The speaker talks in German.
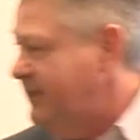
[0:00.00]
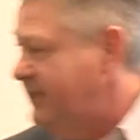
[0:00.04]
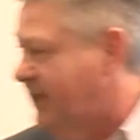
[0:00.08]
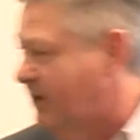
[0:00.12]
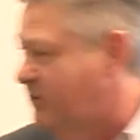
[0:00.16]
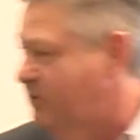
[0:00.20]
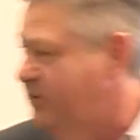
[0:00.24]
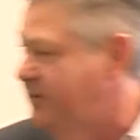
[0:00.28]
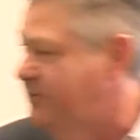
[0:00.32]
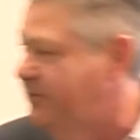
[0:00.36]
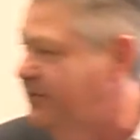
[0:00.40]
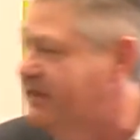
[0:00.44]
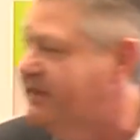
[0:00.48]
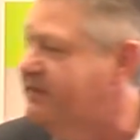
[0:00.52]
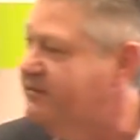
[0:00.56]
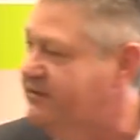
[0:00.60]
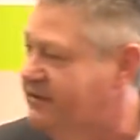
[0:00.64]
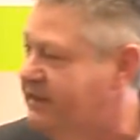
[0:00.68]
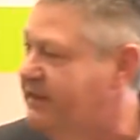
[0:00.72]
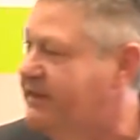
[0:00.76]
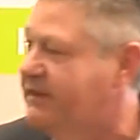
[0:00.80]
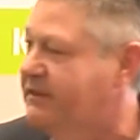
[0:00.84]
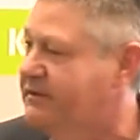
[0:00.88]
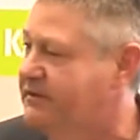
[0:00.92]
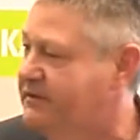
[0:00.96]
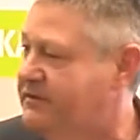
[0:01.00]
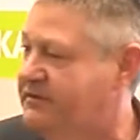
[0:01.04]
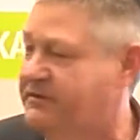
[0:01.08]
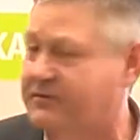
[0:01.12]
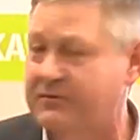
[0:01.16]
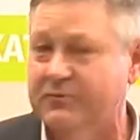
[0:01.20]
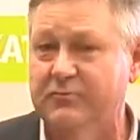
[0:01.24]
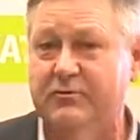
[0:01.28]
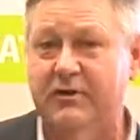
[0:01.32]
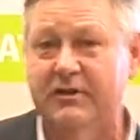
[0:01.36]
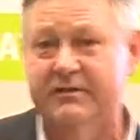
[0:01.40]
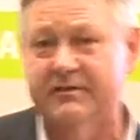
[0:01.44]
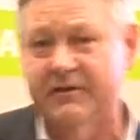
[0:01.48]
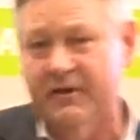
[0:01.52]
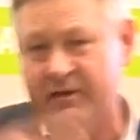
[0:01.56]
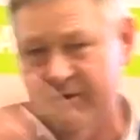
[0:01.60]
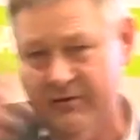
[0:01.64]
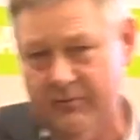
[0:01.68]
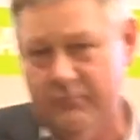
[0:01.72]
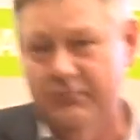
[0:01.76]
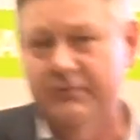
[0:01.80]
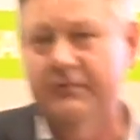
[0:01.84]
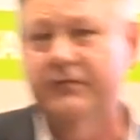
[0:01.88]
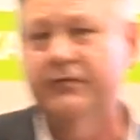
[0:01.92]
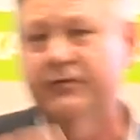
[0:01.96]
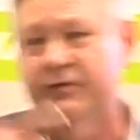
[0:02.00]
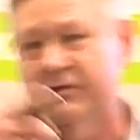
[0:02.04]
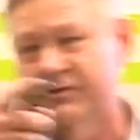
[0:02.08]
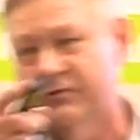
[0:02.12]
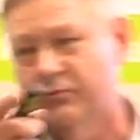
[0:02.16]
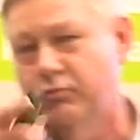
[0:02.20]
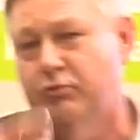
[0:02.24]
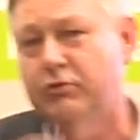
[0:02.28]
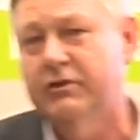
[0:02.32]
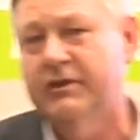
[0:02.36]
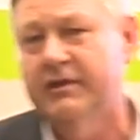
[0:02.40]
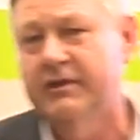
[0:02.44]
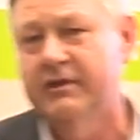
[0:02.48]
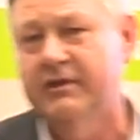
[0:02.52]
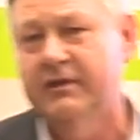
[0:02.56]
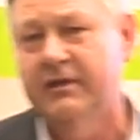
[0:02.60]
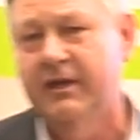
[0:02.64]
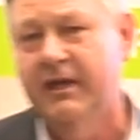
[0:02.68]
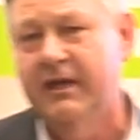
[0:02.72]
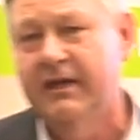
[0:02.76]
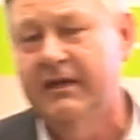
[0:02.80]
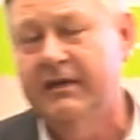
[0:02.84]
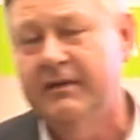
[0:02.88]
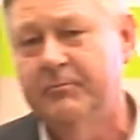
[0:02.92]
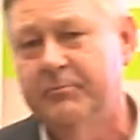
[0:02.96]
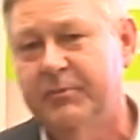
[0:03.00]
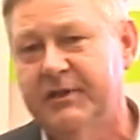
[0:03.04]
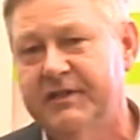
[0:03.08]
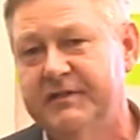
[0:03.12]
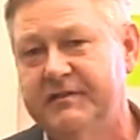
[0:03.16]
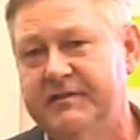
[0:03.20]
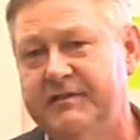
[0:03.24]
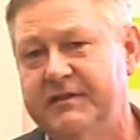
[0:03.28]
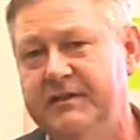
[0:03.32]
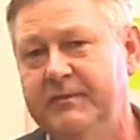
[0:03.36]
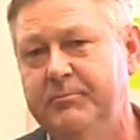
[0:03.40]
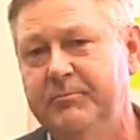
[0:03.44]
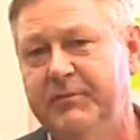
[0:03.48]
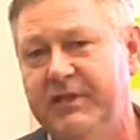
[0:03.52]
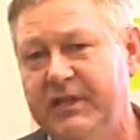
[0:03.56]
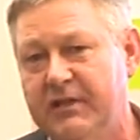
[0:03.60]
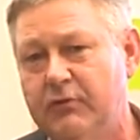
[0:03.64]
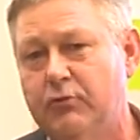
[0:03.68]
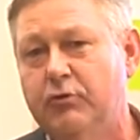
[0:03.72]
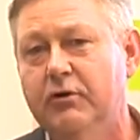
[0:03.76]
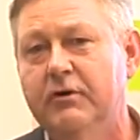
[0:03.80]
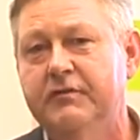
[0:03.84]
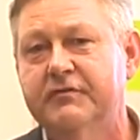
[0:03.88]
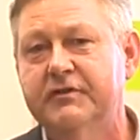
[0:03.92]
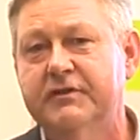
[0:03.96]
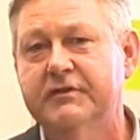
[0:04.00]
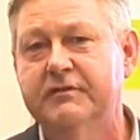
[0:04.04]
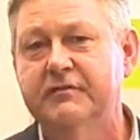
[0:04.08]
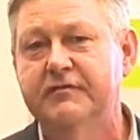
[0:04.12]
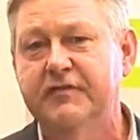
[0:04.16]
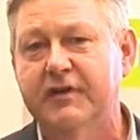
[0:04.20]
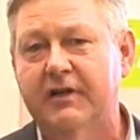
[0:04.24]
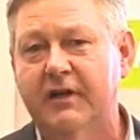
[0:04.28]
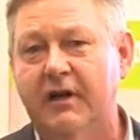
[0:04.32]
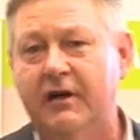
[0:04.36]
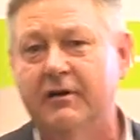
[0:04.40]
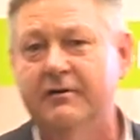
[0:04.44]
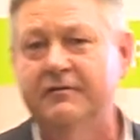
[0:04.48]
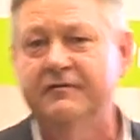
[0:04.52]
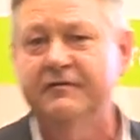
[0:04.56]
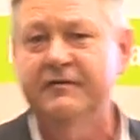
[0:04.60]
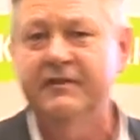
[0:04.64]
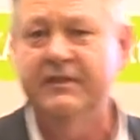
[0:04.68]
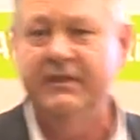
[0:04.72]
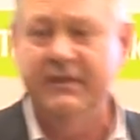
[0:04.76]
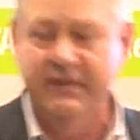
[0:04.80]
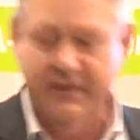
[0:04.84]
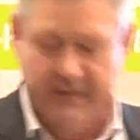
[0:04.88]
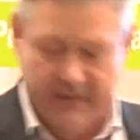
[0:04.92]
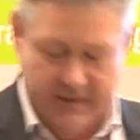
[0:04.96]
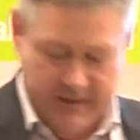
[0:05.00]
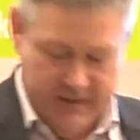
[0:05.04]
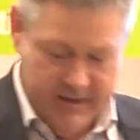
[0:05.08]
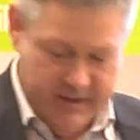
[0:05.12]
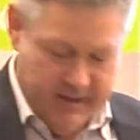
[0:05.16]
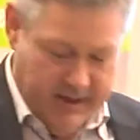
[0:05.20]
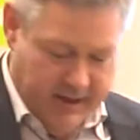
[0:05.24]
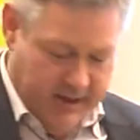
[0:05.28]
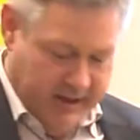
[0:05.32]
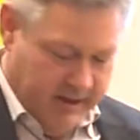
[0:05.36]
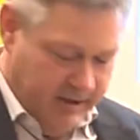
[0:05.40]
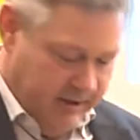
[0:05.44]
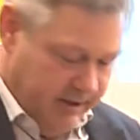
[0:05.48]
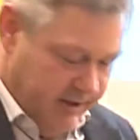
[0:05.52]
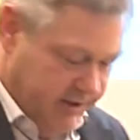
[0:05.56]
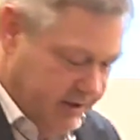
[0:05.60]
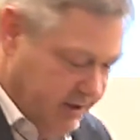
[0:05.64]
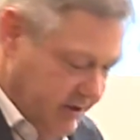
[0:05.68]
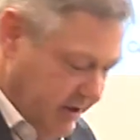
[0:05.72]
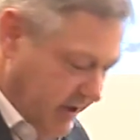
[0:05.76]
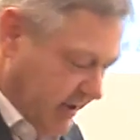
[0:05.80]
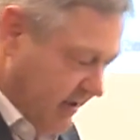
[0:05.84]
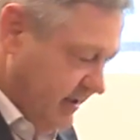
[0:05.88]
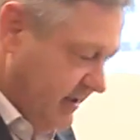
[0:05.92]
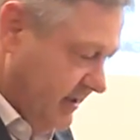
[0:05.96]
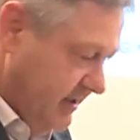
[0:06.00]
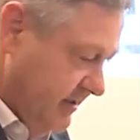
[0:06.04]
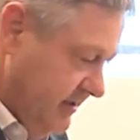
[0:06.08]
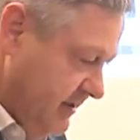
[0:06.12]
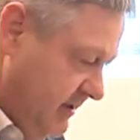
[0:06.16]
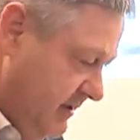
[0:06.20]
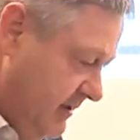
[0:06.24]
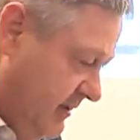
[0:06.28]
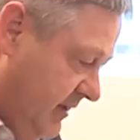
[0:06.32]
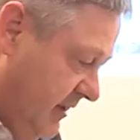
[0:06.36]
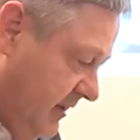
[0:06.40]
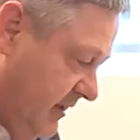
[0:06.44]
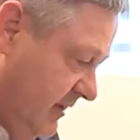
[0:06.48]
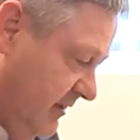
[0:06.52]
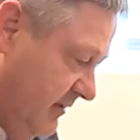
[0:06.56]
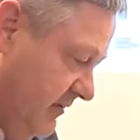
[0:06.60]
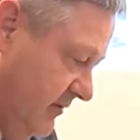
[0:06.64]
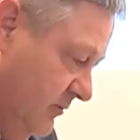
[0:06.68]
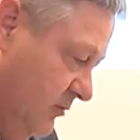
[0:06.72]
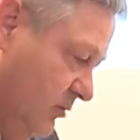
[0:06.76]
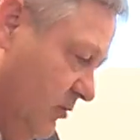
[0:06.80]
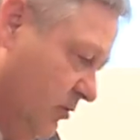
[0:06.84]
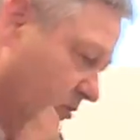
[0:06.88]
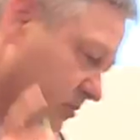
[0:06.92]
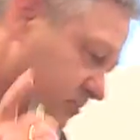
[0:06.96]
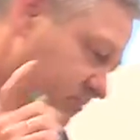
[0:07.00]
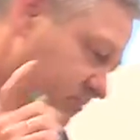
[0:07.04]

traue ich mir das nicht ganz zu. Also hat er uns versucht, dann im Prinzip die Kurve zu verkaufen, die er dann letztendlich so,